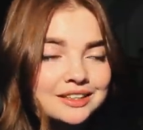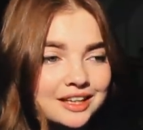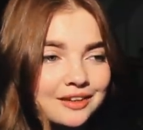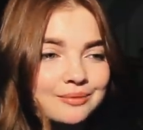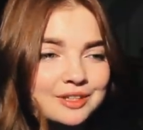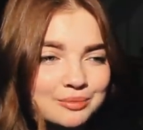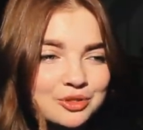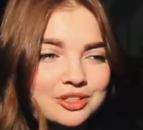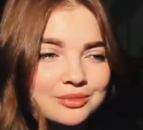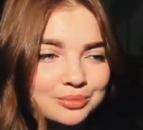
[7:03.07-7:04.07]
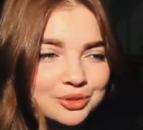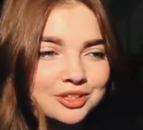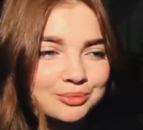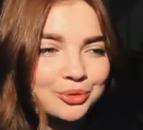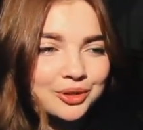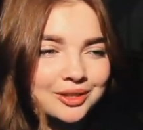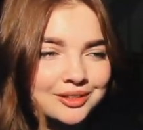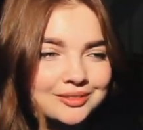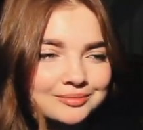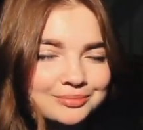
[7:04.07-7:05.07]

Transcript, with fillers: Да, возможно, будет немного